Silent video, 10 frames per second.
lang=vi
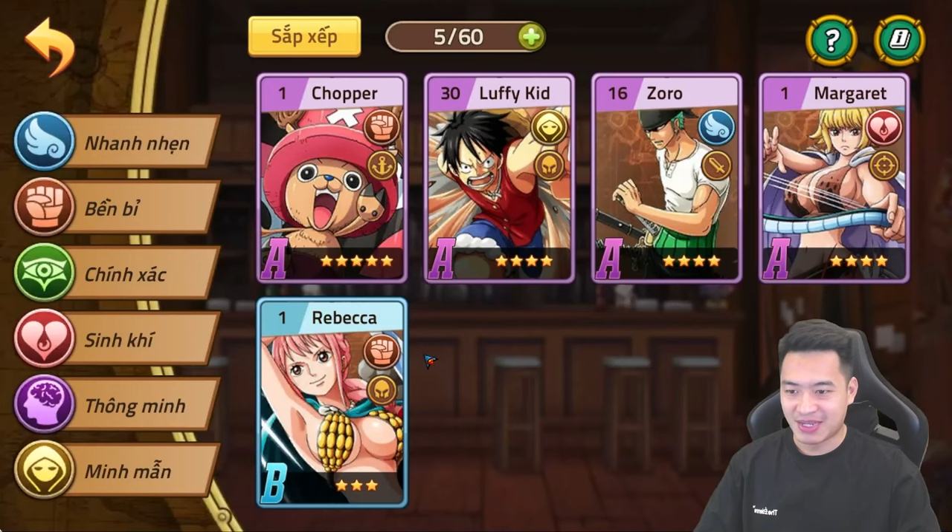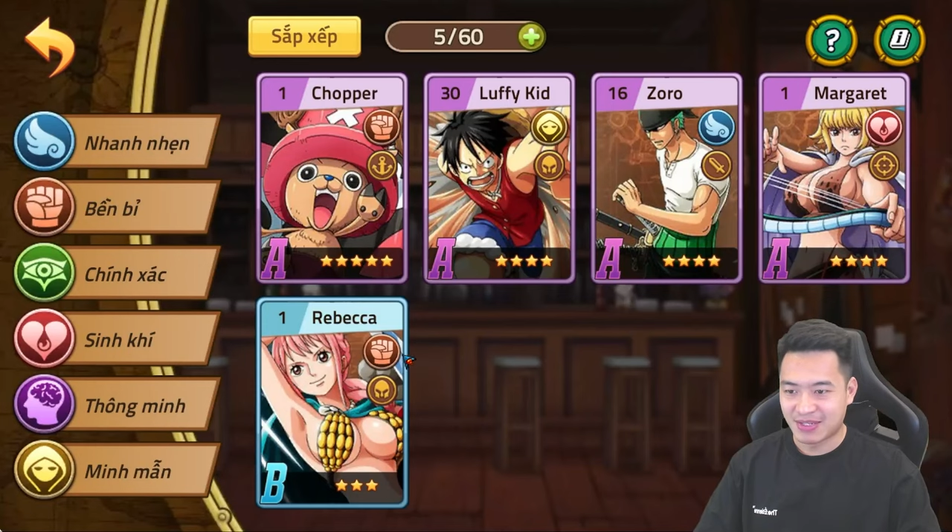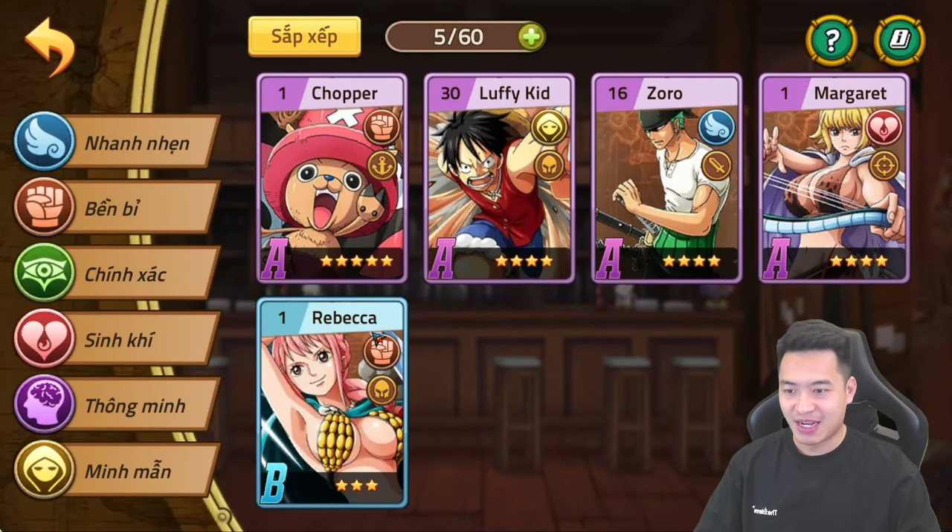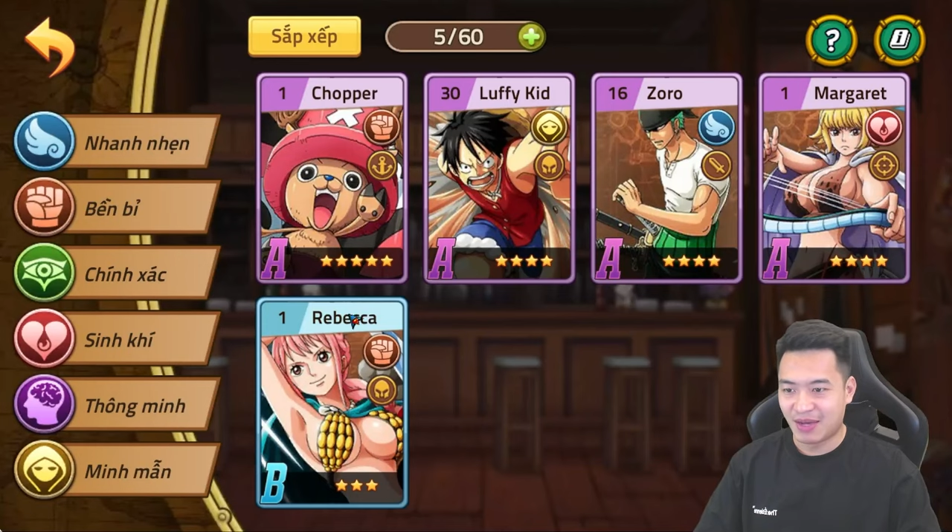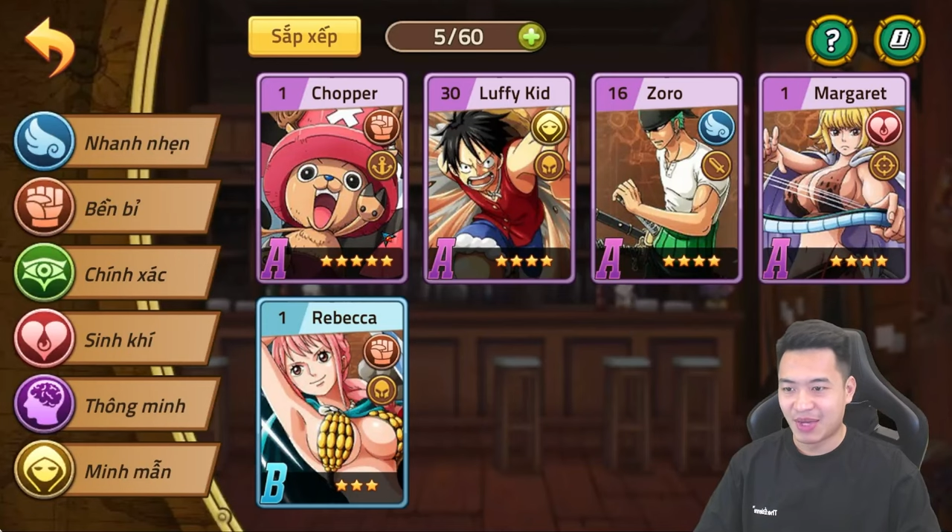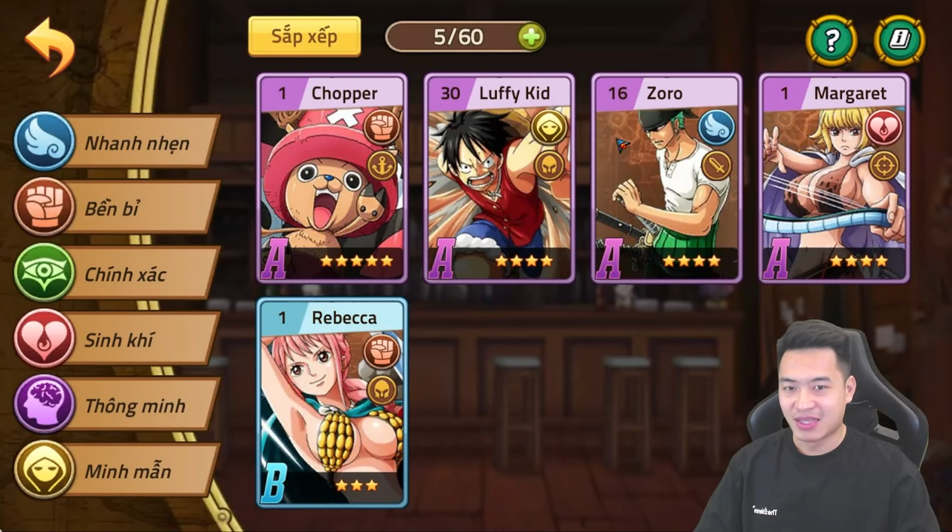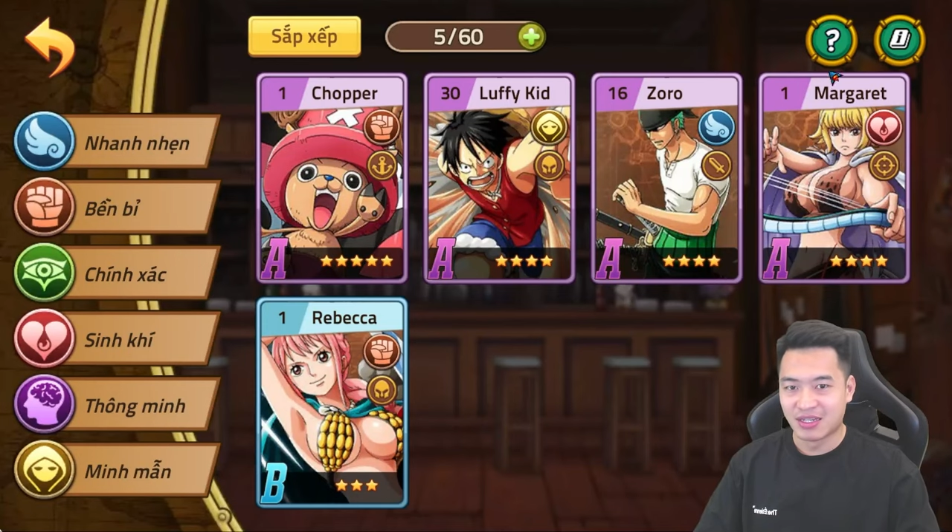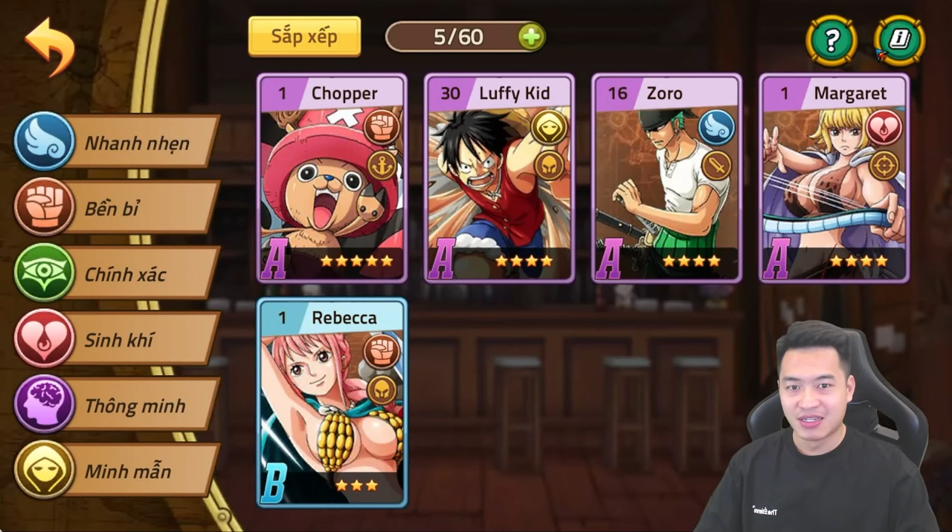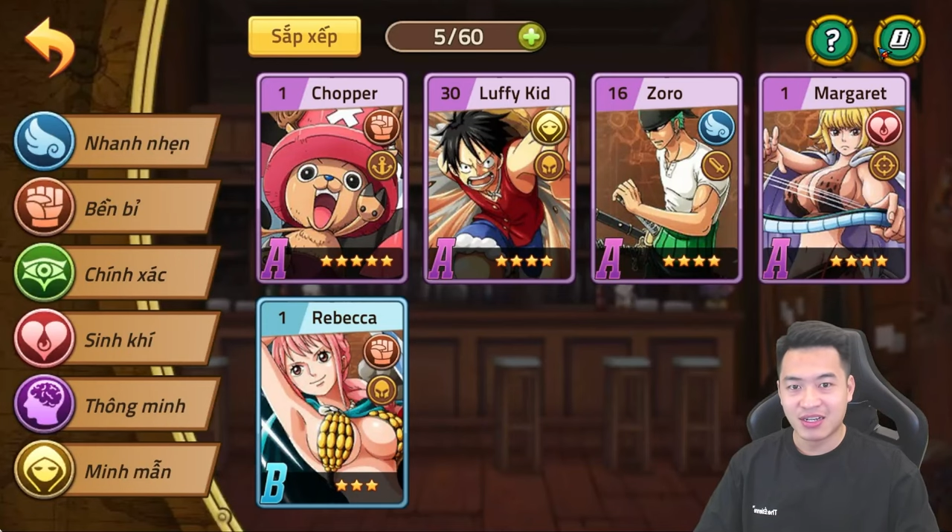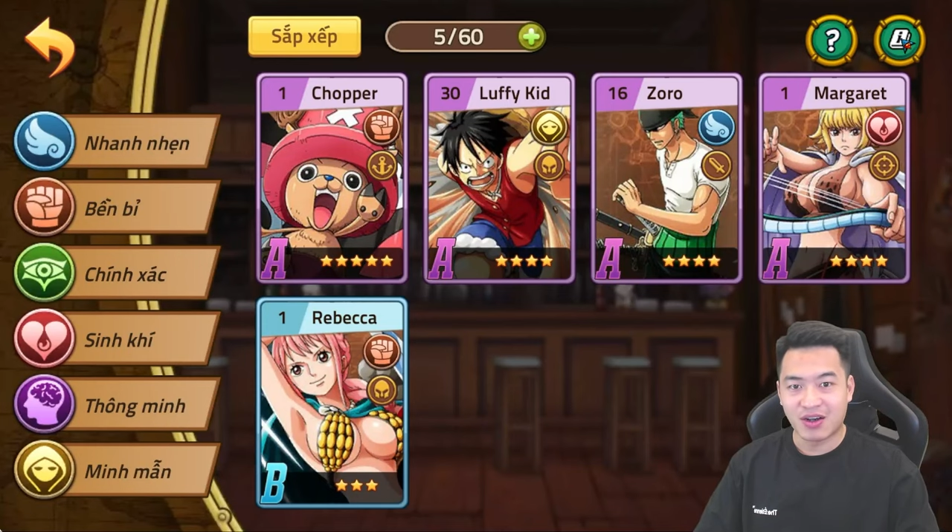xem là bể
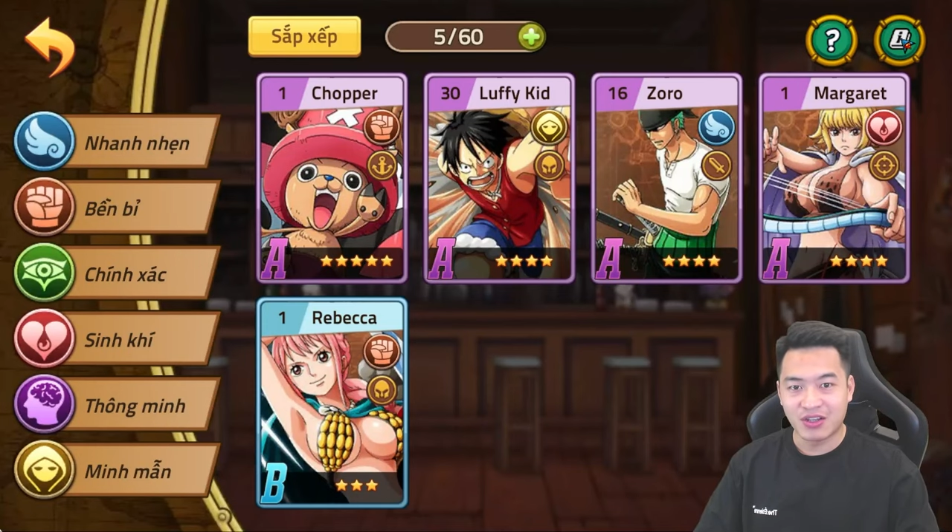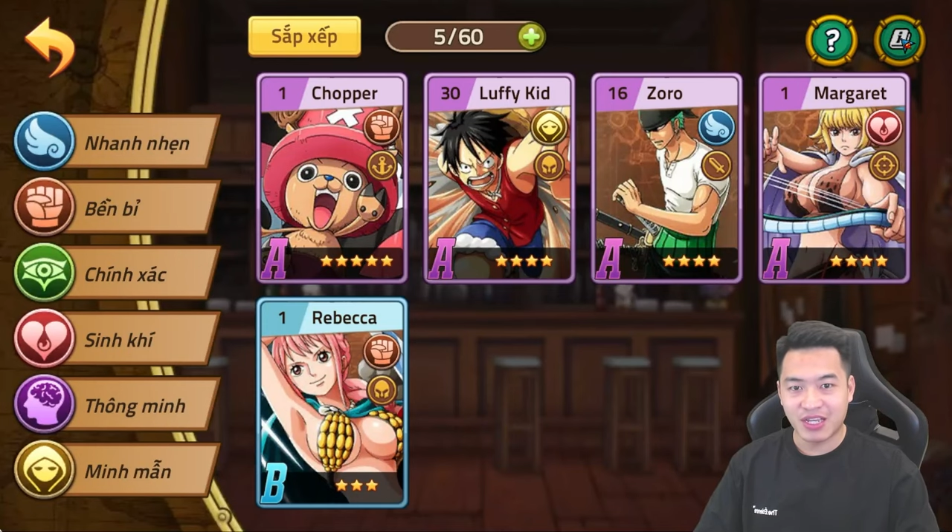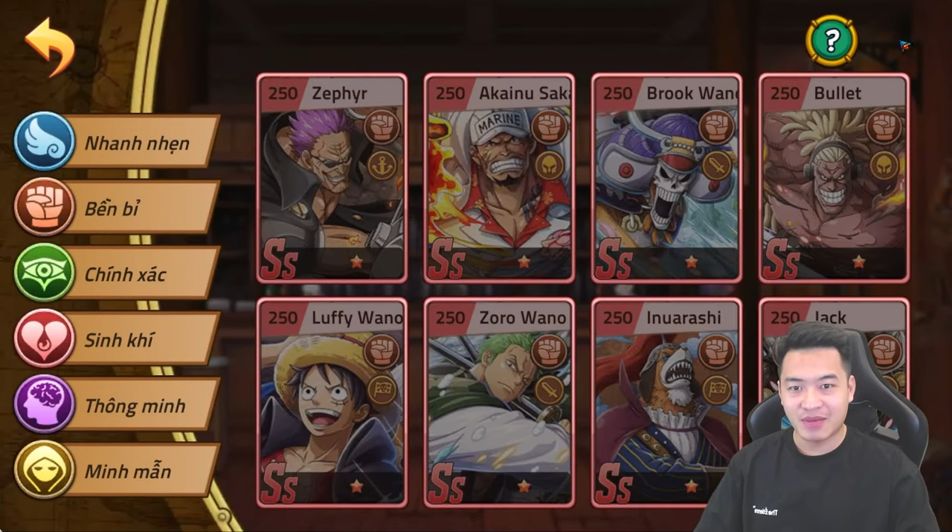tướng Có những